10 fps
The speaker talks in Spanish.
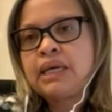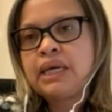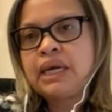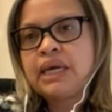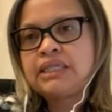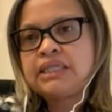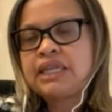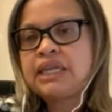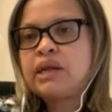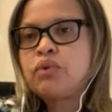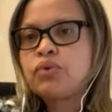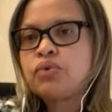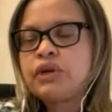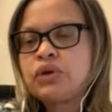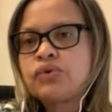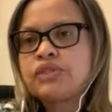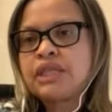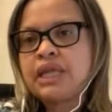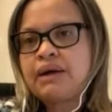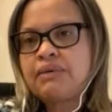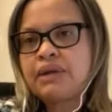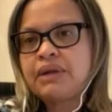que ya tienen un número considerable